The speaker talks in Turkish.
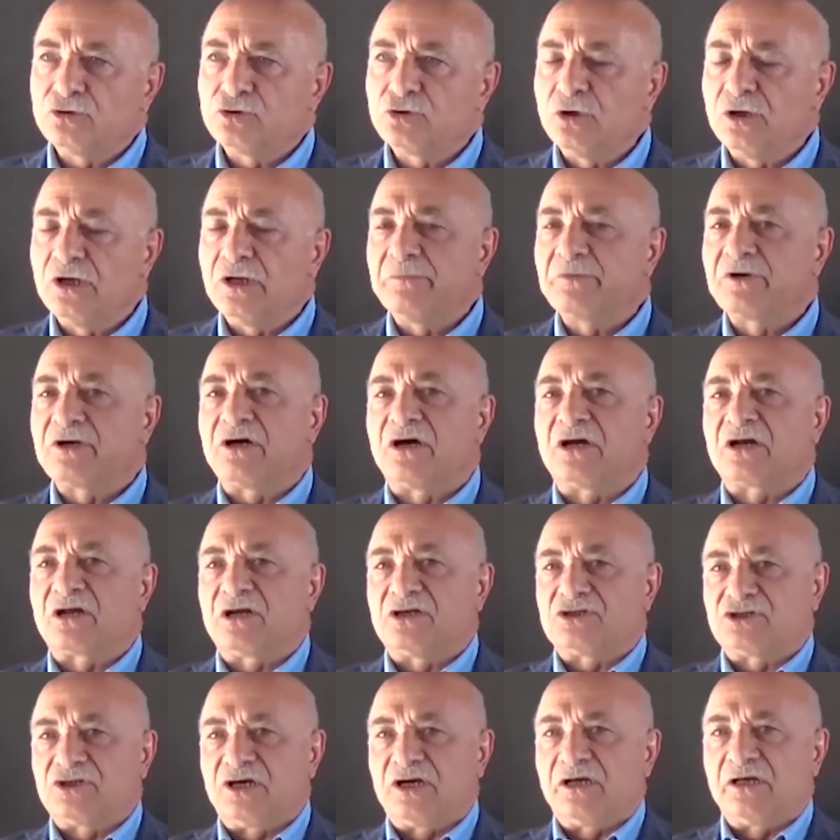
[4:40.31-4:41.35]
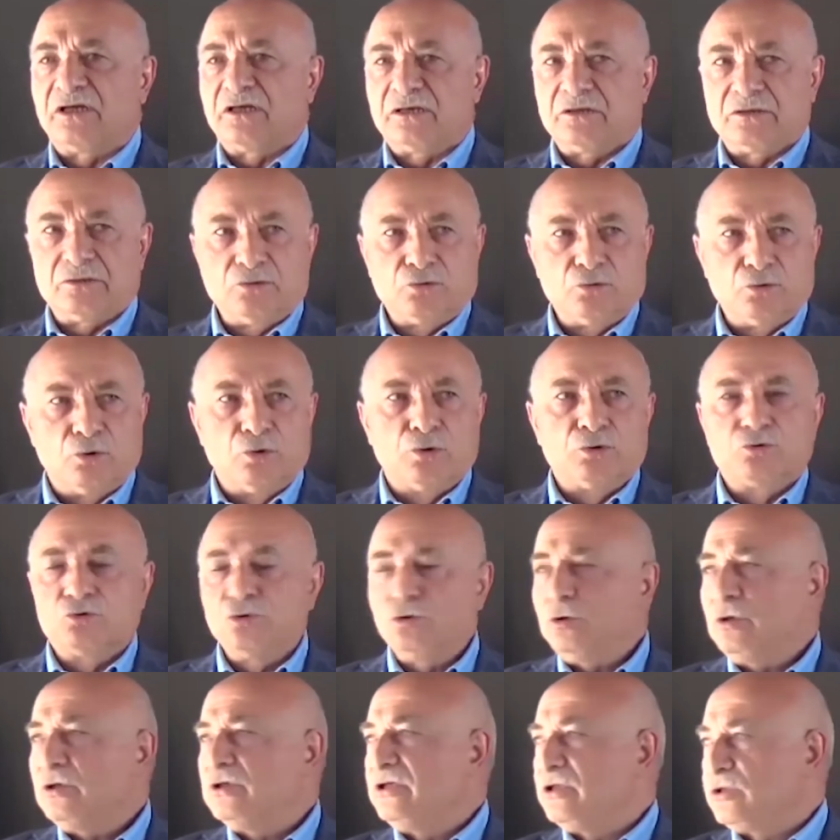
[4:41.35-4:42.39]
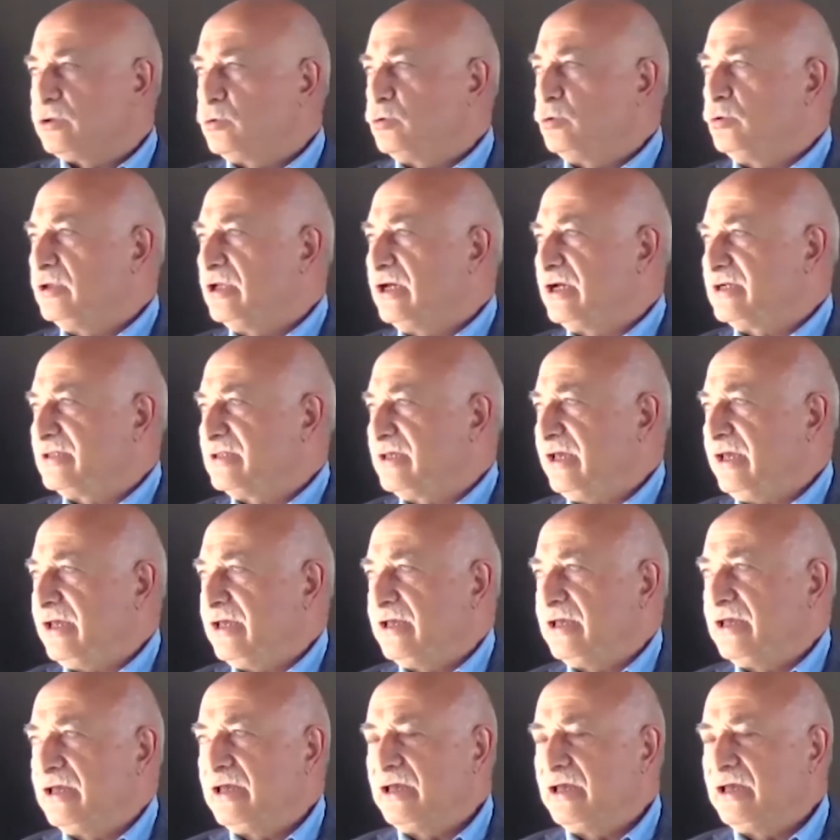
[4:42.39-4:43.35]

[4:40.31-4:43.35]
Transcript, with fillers: Şöyle bir kargaşa oldu ilk günlerde.